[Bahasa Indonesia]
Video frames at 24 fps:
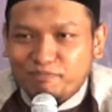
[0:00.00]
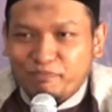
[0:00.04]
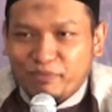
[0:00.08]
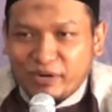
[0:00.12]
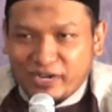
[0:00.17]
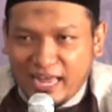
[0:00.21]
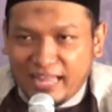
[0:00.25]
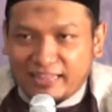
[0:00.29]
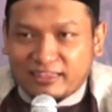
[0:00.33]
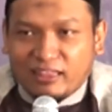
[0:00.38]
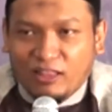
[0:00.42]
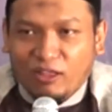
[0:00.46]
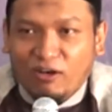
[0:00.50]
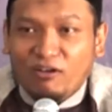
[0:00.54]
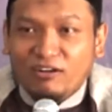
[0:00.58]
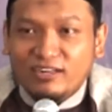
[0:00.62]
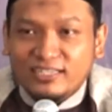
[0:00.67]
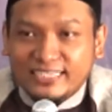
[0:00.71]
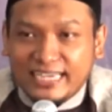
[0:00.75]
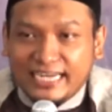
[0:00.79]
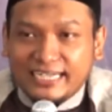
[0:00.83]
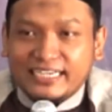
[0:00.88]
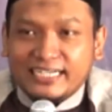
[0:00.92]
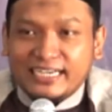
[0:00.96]
Berat
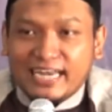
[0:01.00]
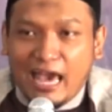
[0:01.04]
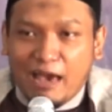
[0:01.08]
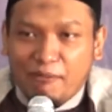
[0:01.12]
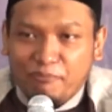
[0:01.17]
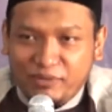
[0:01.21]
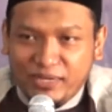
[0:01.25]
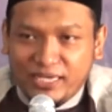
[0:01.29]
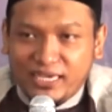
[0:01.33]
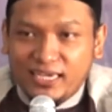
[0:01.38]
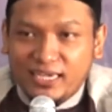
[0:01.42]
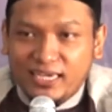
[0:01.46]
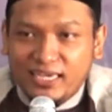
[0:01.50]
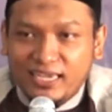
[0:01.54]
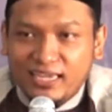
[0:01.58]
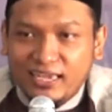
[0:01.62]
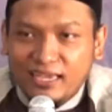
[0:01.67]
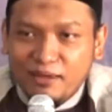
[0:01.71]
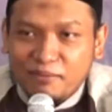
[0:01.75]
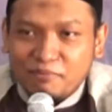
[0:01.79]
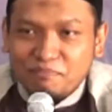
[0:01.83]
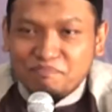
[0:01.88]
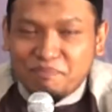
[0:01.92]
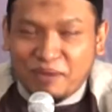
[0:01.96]
loh jadi nabi,
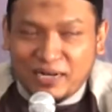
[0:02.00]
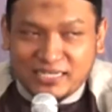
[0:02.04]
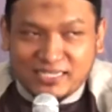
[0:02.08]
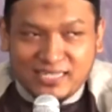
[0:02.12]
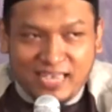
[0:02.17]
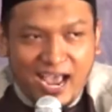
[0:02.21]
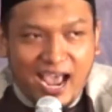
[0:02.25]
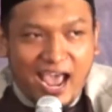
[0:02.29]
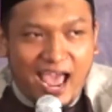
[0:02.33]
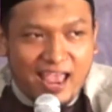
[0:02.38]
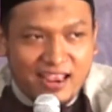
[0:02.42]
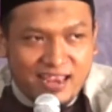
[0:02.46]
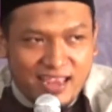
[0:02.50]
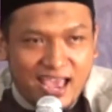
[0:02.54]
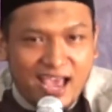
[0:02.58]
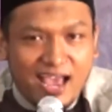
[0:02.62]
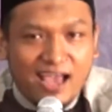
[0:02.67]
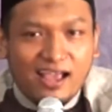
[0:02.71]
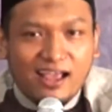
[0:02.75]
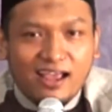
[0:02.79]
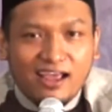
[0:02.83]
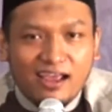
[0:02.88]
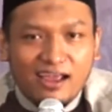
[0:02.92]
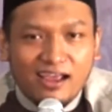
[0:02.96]

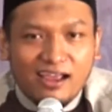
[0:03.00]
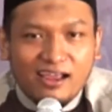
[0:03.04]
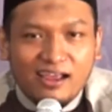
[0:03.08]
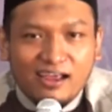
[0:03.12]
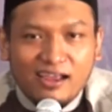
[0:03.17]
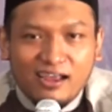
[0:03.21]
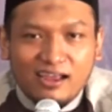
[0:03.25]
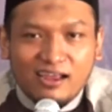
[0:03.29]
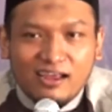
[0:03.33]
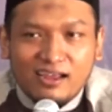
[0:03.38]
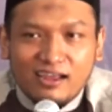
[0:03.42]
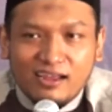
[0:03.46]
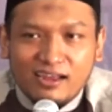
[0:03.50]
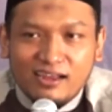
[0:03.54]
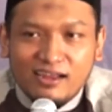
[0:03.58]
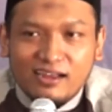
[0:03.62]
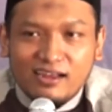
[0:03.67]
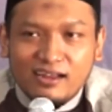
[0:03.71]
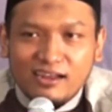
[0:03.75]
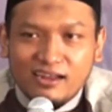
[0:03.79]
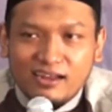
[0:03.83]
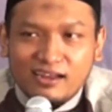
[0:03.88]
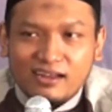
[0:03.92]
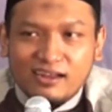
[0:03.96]
pasangannya
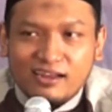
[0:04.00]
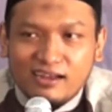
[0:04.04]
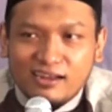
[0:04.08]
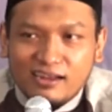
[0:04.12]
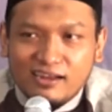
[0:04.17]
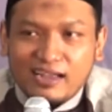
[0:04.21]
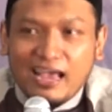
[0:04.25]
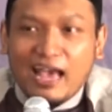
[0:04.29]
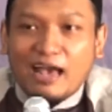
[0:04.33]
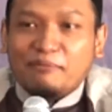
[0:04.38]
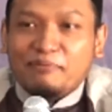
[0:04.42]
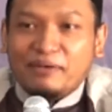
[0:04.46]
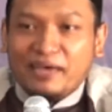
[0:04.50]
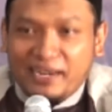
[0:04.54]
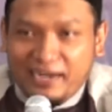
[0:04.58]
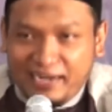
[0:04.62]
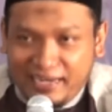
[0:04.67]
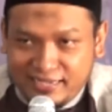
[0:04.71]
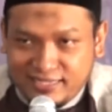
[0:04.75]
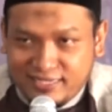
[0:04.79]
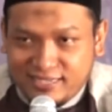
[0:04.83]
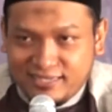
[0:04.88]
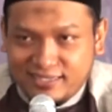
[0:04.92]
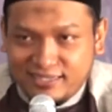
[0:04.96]
nggak
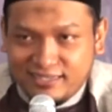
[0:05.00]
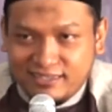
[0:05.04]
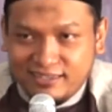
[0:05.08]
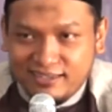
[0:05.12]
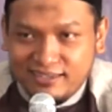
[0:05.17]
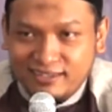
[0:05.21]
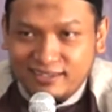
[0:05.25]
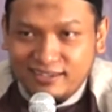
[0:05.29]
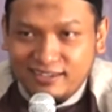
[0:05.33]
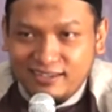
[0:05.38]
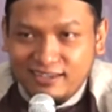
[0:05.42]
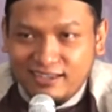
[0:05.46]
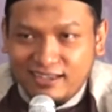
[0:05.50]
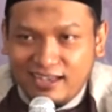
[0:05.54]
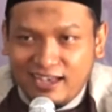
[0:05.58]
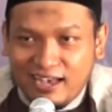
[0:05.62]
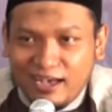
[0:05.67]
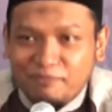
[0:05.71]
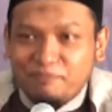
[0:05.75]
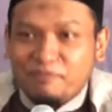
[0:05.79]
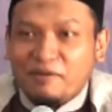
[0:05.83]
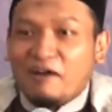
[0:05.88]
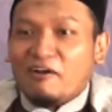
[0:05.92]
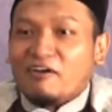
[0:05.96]
beres.
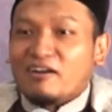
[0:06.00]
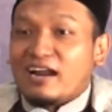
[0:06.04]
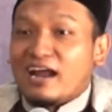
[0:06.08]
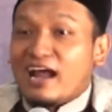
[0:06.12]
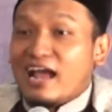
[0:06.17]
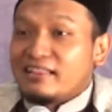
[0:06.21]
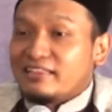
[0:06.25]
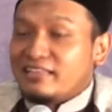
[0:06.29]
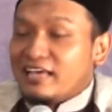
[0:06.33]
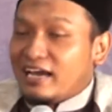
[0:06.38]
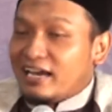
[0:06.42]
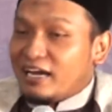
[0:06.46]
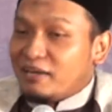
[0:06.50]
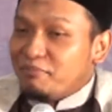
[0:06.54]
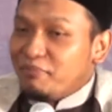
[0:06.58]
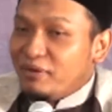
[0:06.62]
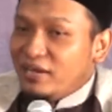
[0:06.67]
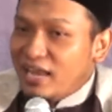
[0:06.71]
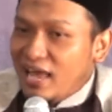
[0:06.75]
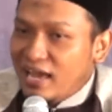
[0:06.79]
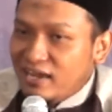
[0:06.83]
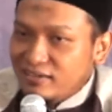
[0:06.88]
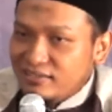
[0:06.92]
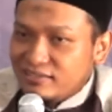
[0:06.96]
Apa orang nanti akan
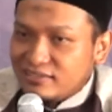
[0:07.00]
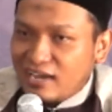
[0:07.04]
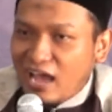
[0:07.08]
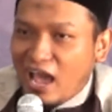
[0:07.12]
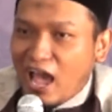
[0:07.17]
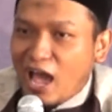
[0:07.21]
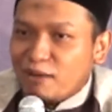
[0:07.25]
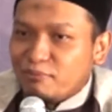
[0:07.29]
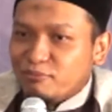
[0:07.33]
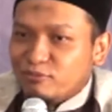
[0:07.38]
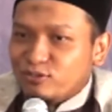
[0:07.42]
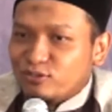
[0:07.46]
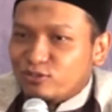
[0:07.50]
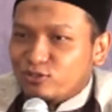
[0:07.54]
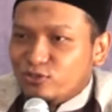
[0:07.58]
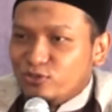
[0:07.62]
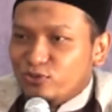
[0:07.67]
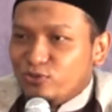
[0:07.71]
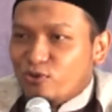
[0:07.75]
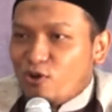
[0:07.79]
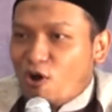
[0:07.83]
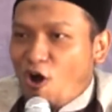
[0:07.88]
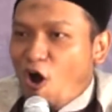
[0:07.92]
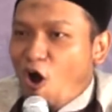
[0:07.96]
bilang kamu
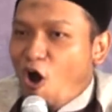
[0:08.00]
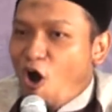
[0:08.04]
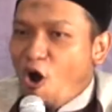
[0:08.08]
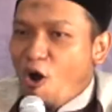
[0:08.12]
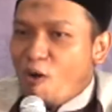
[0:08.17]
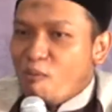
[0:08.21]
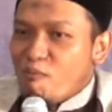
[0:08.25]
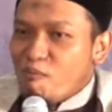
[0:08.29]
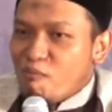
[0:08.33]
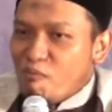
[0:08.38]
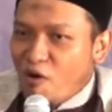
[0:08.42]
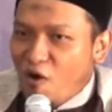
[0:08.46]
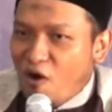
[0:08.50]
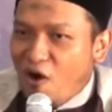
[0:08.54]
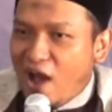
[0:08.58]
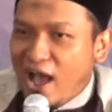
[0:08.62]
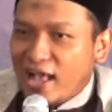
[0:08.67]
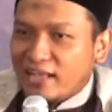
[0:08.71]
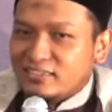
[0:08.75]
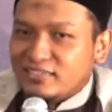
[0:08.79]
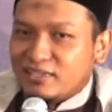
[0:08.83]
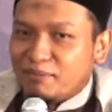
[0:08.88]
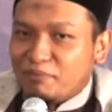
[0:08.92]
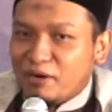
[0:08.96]
tuh
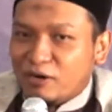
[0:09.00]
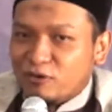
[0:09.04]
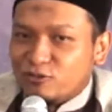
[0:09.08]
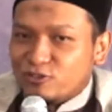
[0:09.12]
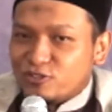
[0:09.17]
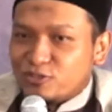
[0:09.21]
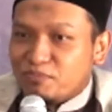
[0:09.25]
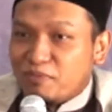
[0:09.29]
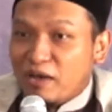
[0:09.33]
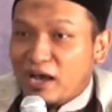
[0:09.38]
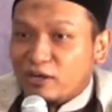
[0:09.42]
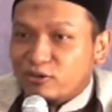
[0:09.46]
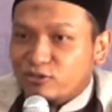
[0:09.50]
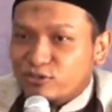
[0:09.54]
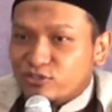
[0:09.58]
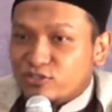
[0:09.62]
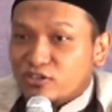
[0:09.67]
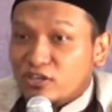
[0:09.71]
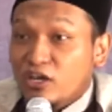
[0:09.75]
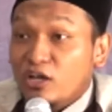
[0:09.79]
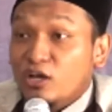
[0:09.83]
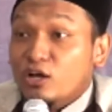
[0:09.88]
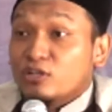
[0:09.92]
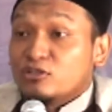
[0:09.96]
ngomong aja
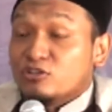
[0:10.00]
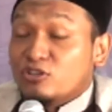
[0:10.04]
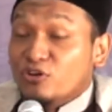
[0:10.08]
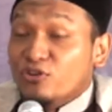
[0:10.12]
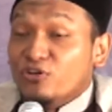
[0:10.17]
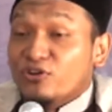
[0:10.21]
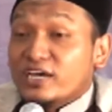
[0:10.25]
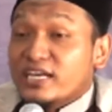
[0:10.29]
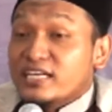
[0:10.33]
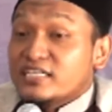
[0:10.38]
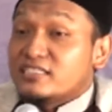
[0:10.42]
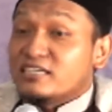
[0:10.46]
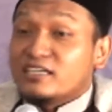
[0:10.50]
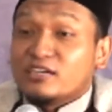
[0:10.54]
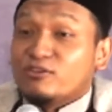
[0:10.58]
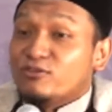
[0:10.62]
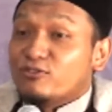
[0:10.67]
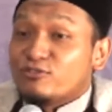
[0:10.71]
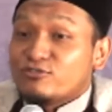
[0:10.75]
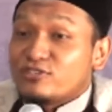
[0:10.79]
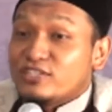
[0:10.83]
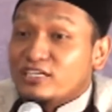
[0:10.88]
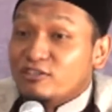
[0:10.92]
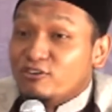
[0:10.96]
bagus-bagus. Tuh istri
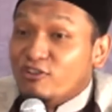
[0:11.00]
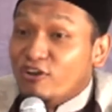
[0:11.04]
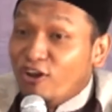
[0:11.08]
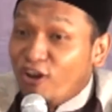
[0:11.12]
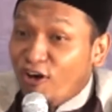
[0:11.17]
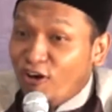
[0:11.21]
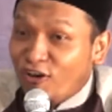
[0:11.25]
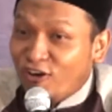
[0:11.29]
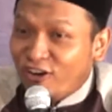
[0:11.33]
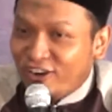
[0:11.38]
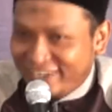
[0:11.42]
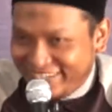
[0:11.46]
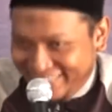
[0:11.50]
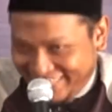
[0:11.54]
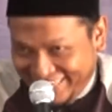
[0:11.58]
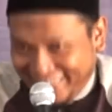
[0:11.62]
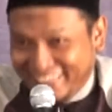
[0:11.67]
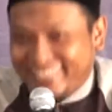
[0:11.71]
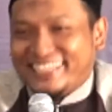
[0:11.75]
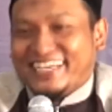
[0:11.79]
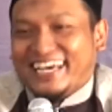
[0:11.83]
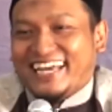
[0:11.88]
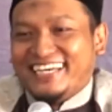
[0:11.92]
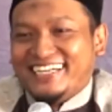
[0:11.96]
urusin dulu
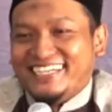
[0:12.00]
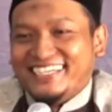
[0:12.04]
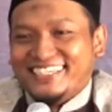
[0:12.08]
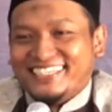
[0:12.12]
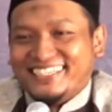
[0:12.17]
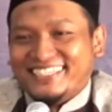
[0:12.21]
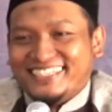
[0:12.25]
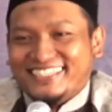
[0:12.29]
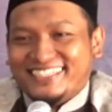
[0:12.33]
gitu kan.